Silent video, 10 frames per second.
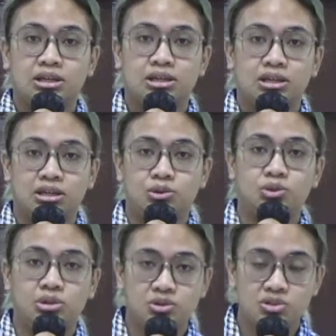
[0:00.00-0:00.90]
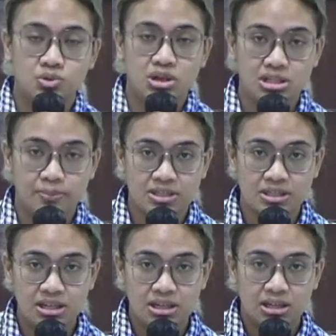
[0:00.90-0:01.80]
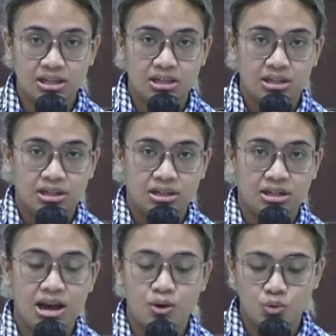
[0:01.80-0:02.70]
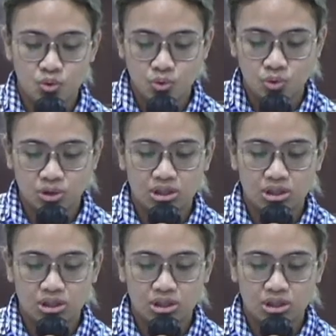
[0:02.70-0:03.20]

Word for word: itu ditulis juga sama si Daud.